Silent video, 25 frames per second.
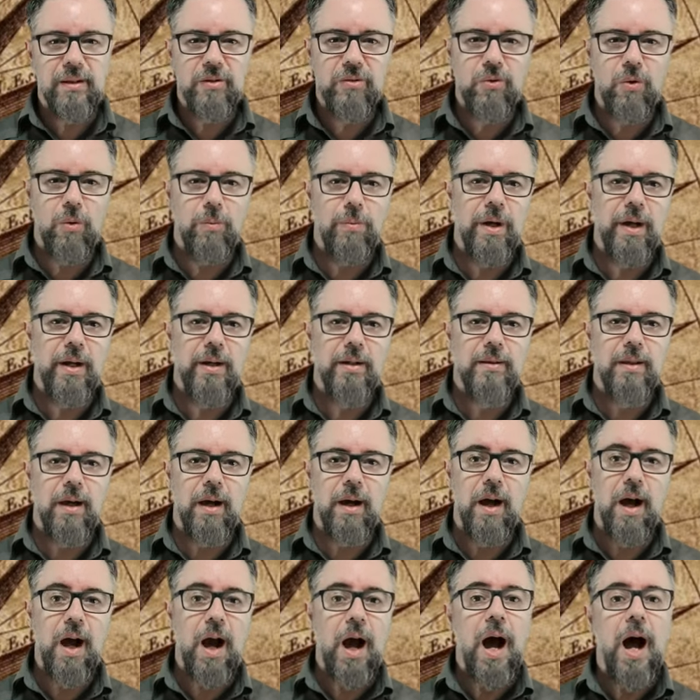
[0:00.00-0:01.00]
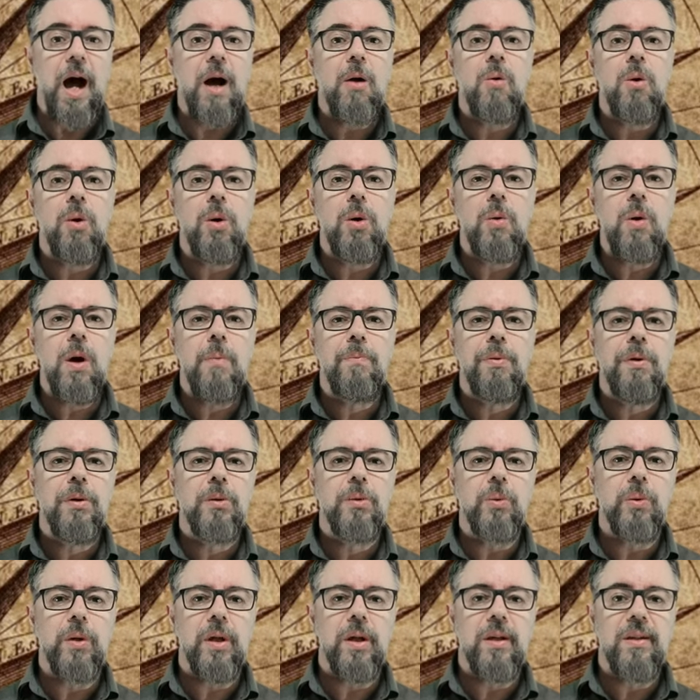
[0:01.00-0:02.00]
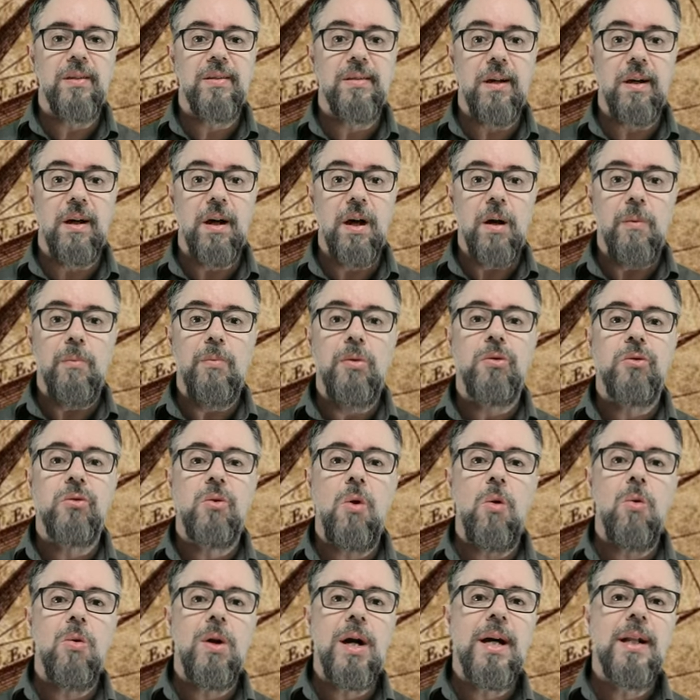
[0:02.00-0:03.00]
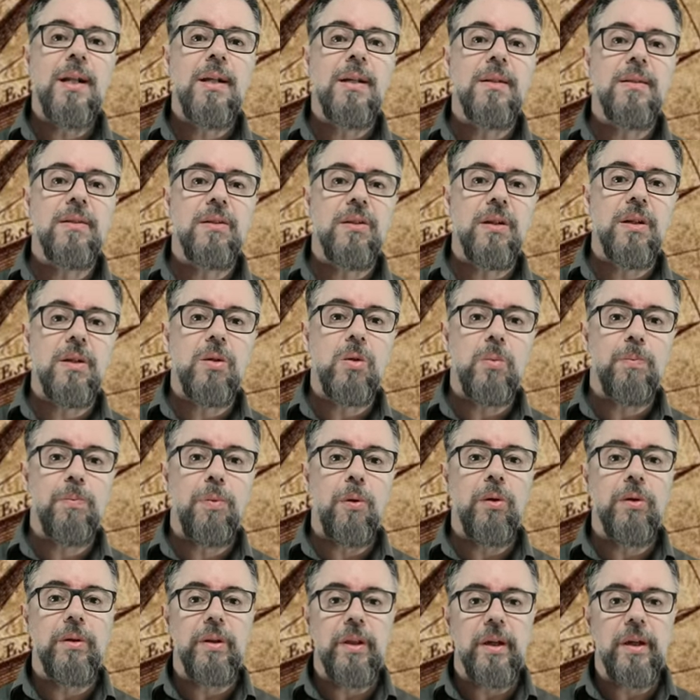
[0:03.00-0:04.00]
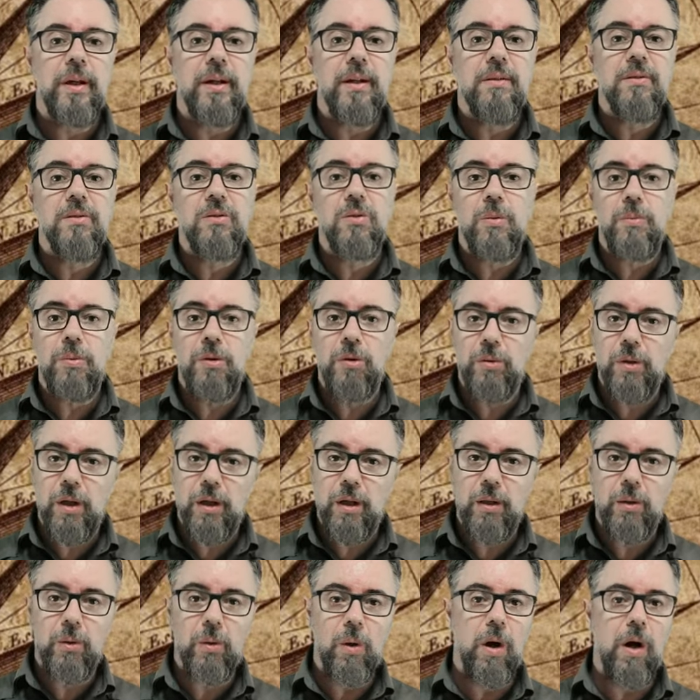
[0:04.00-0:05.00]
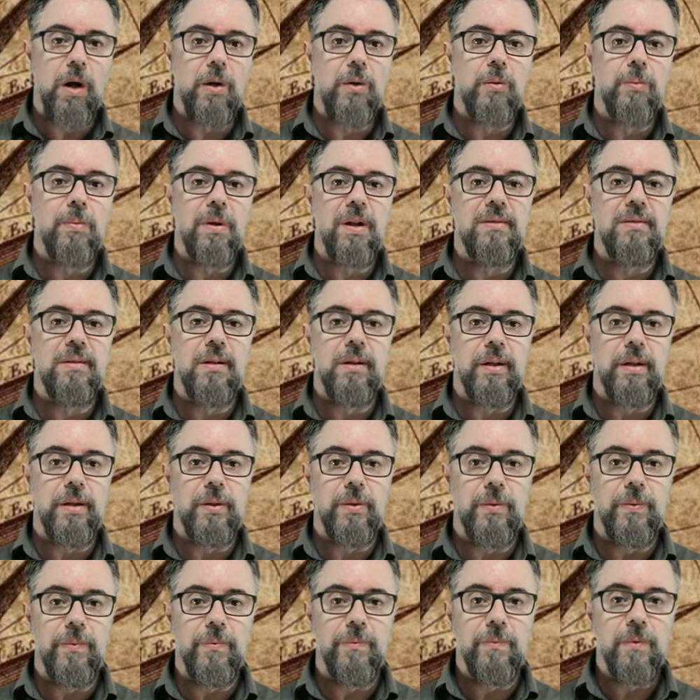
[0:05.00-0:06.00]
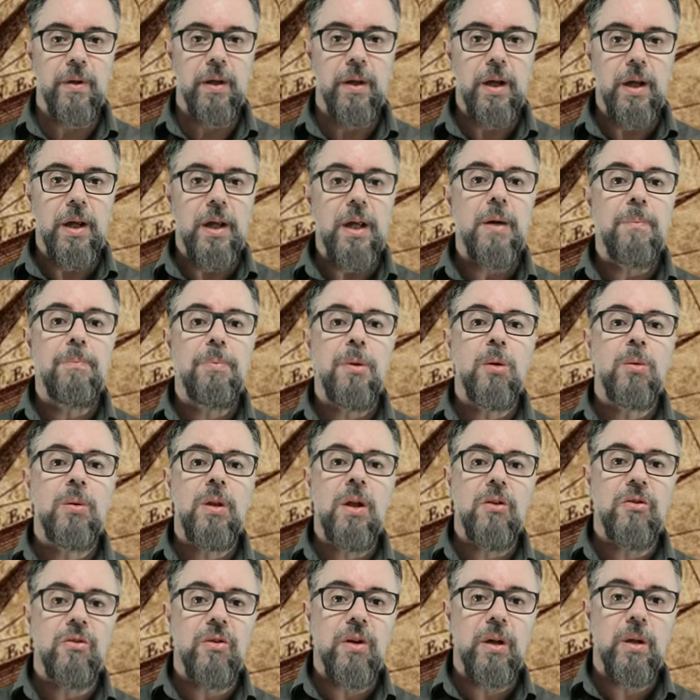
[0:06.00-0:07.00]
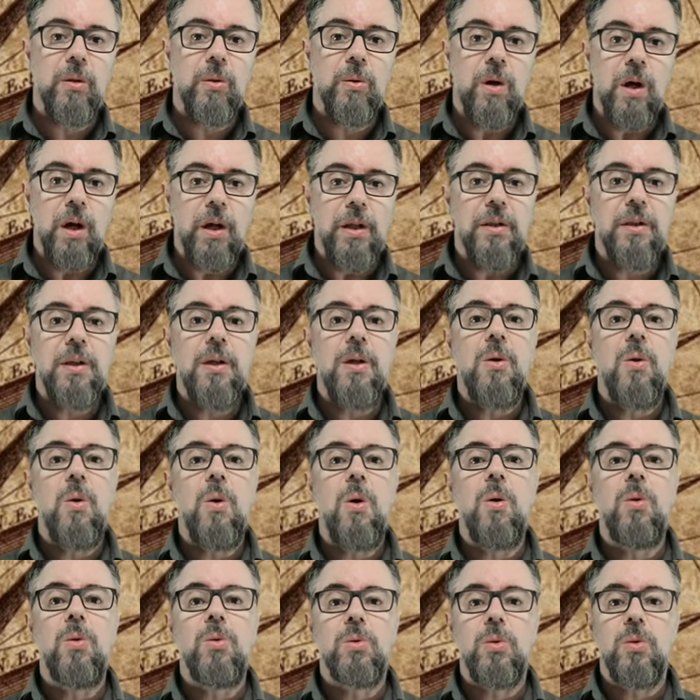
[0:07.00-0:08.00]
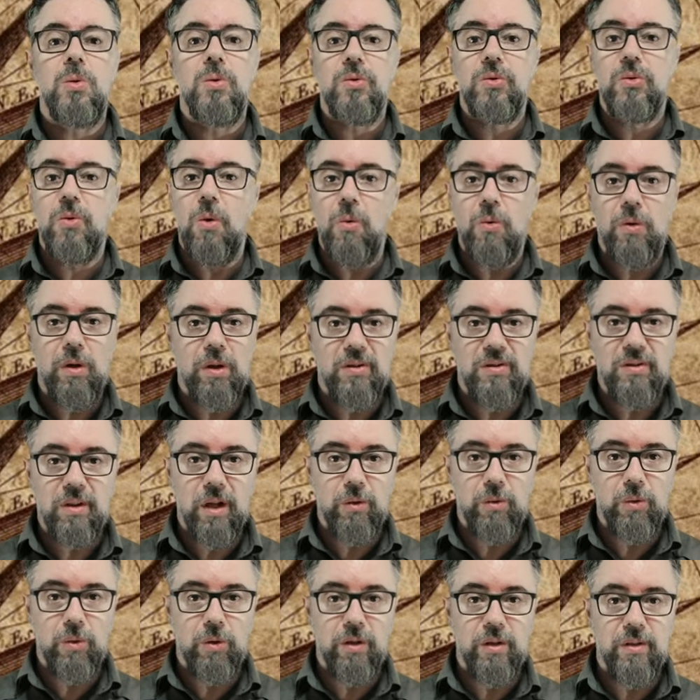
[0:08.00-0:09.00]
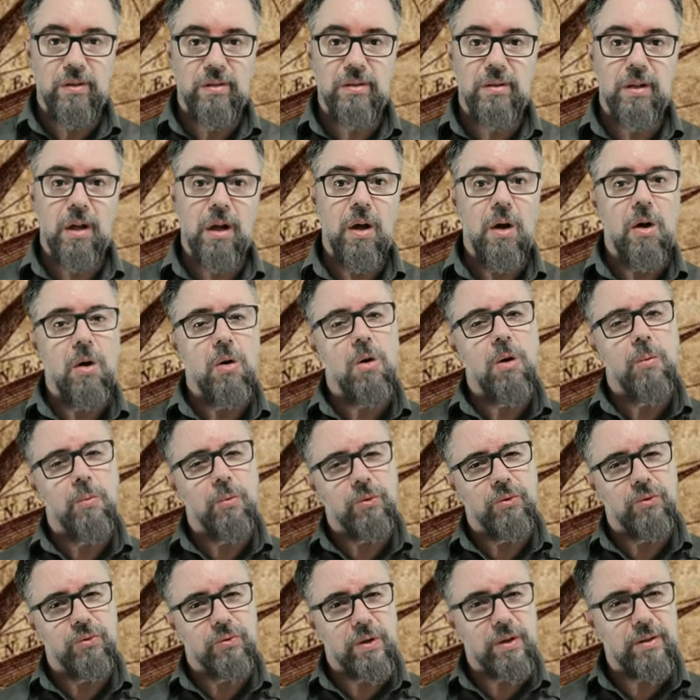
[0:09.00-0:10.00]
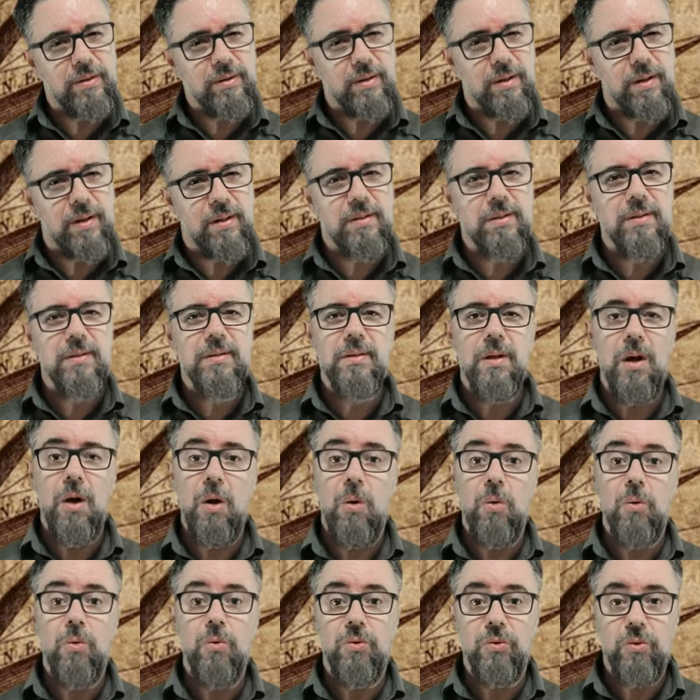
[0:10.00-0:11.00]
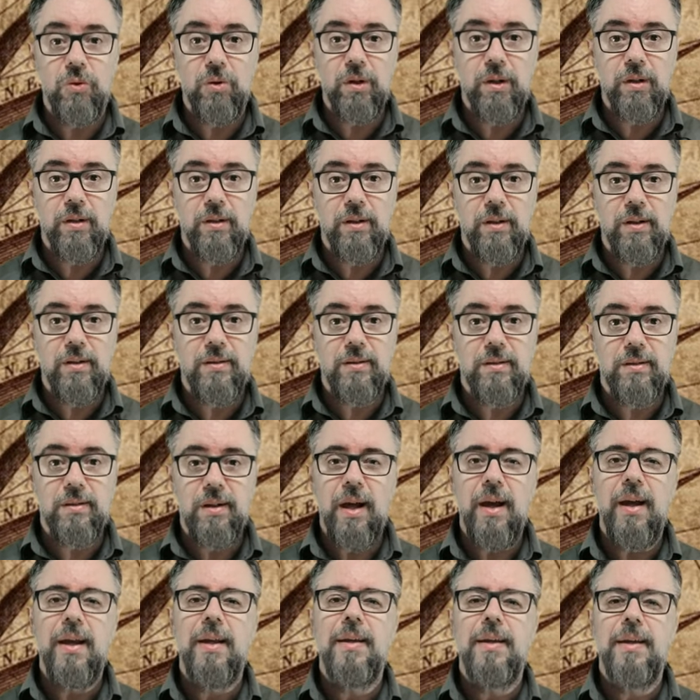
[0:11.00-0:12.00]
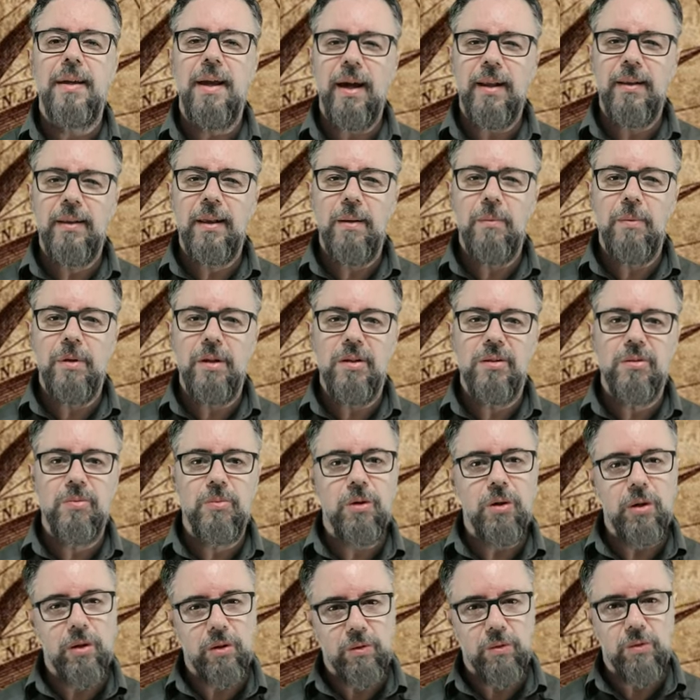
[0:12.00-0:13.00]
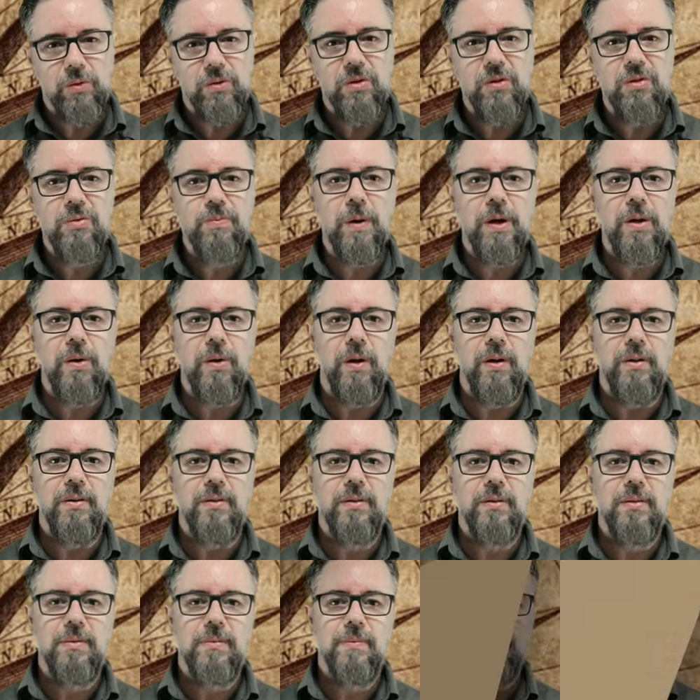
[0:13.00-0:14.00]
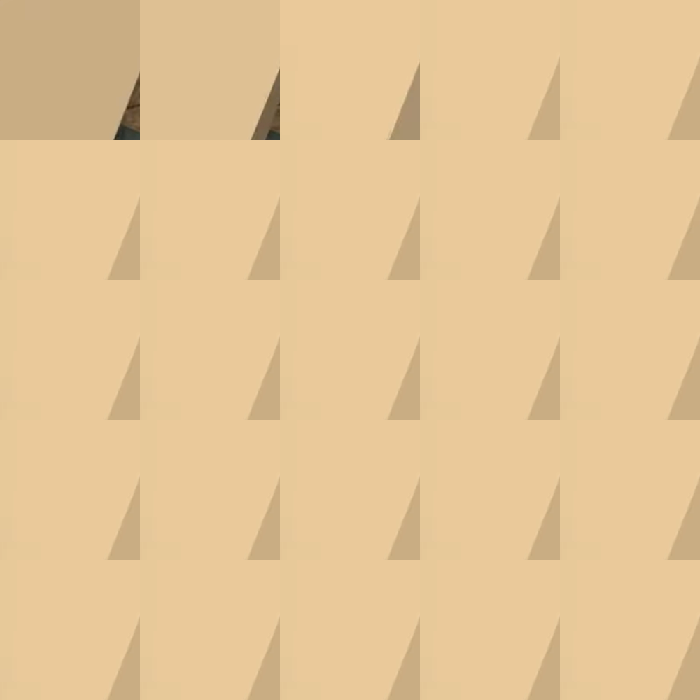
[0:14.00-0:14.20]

descoberta, a coroa portuguesa buscou garantir o poder sobre o território brasileiro e protegê-lo de outros conquistadores, como os franceses, os holandeses e até mesmo dos espanhóis.